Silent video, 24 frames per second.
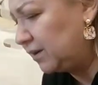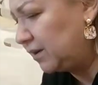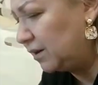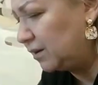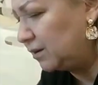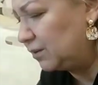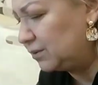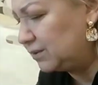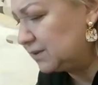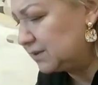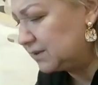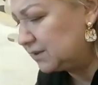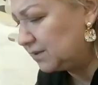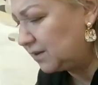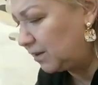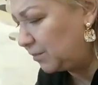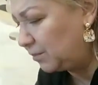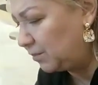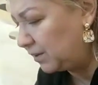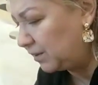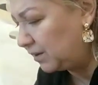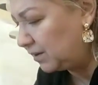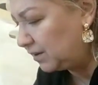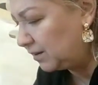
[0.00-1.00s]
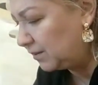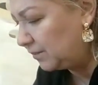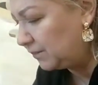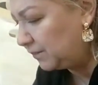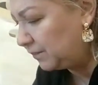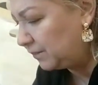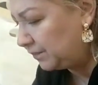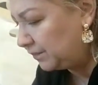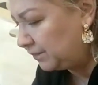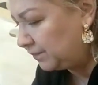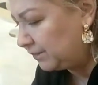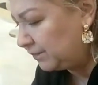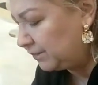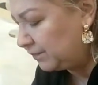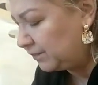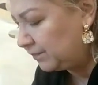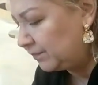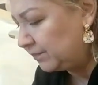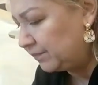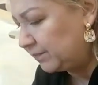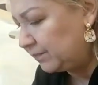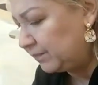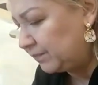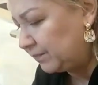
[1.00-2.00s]
какой запах!
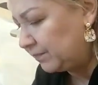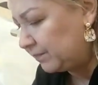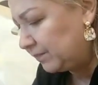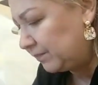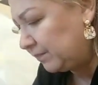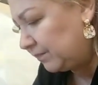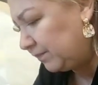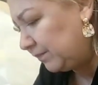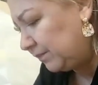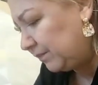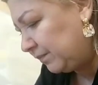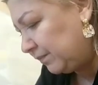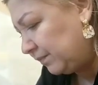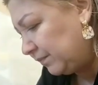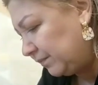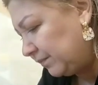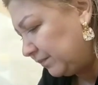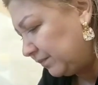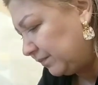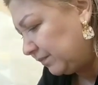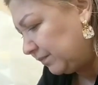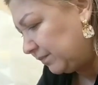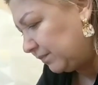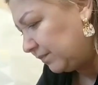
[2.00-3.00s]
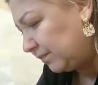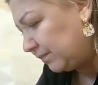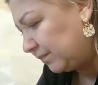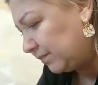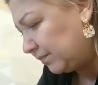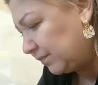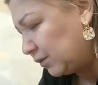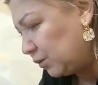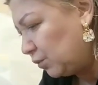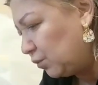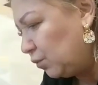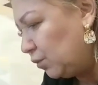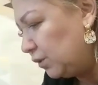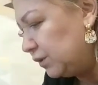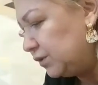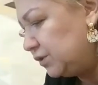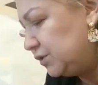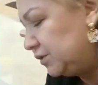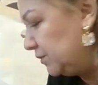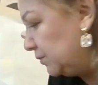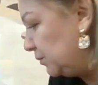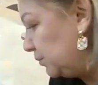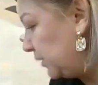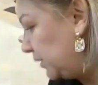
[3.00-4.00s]
М -м -м.
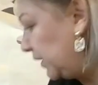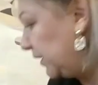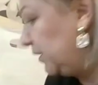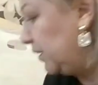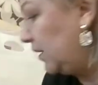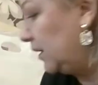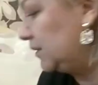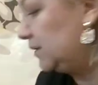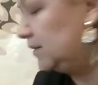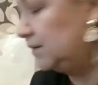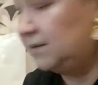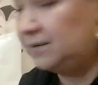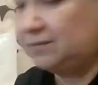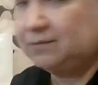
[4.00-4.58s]
Очень приятно.